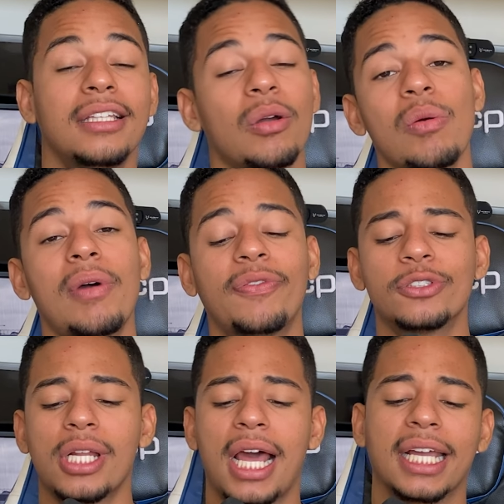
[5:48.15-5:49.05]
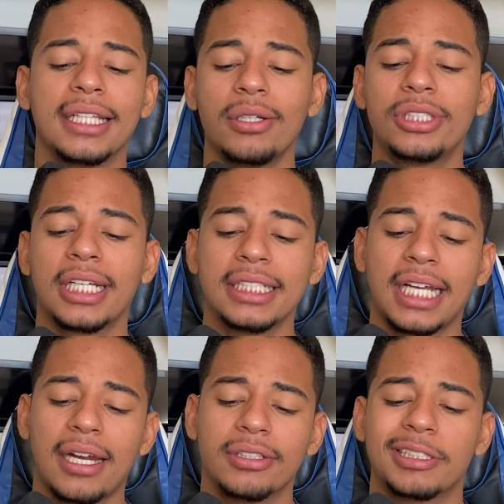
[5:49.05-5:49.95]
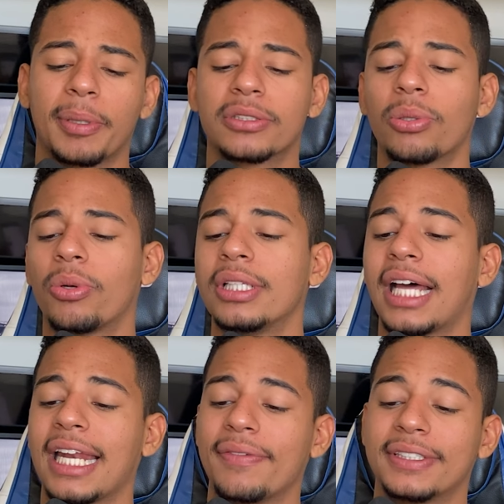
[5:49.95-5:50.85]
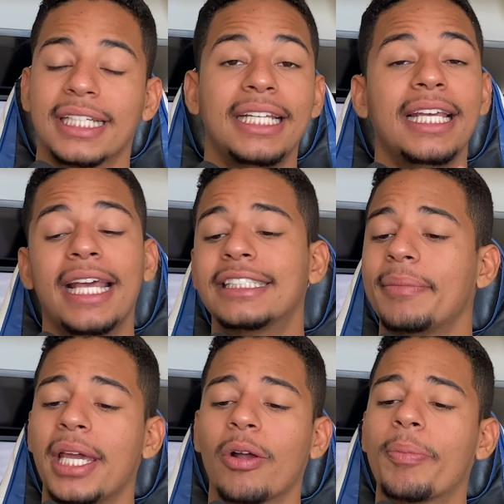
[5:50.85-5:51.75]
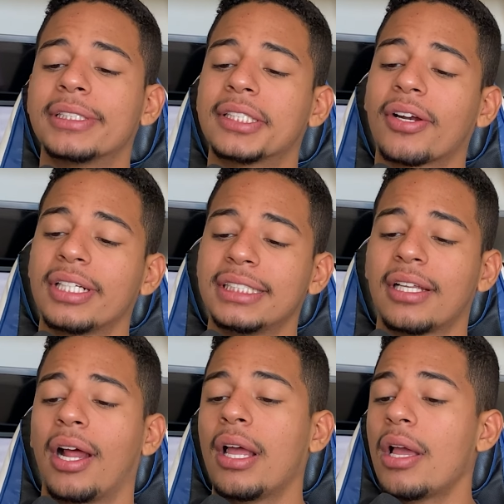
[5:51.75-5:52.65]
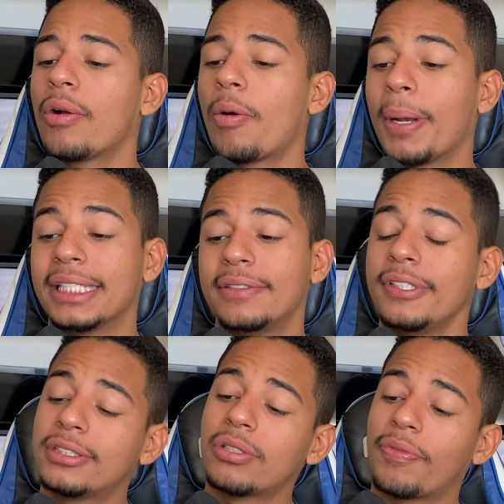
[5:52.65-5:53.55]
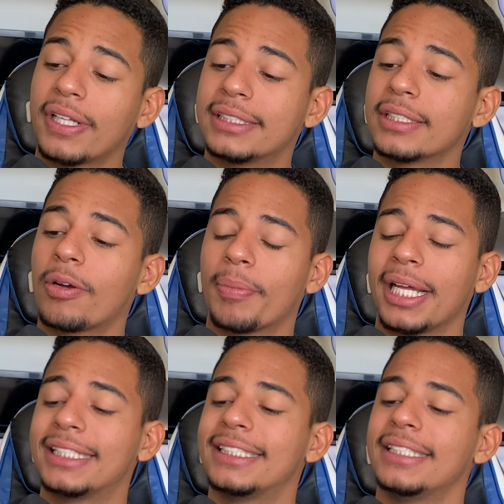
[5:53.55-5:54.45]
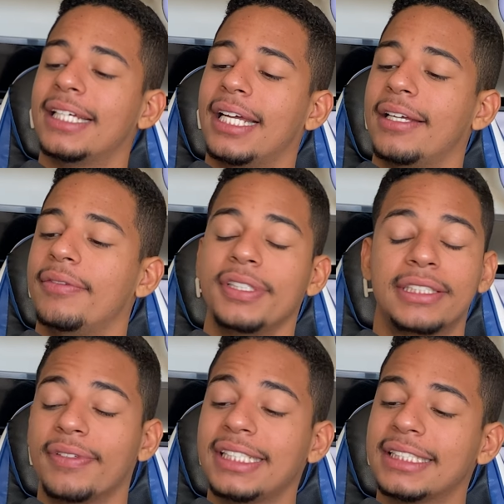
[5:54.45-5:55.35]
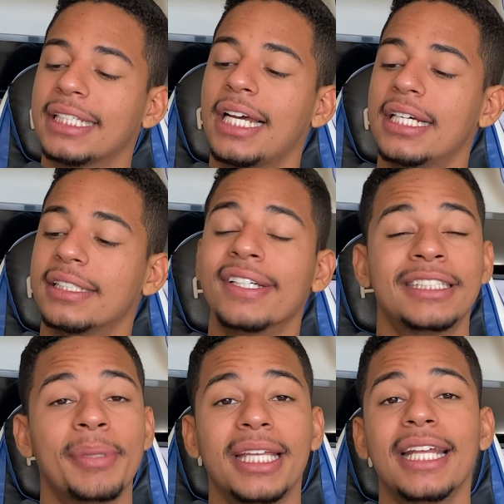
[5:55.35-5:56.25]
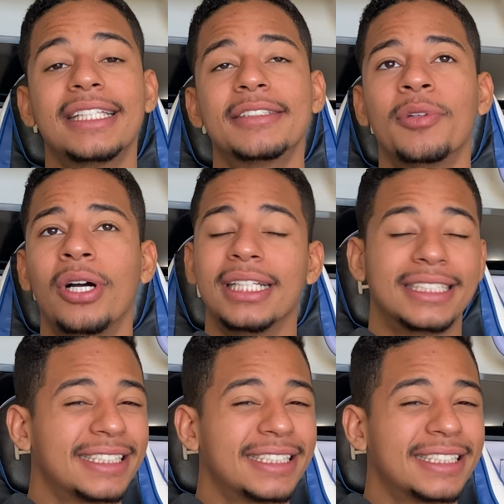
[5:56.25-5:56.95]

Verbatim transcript: Então, como vai funcionar? Aqui tem um check-in diário onde você pode concluir tarefas ali e receber recompensa de troca de estrada. Complete 20 suas ofertas e complete é, 20 vezes, você vai receber 500 moedas.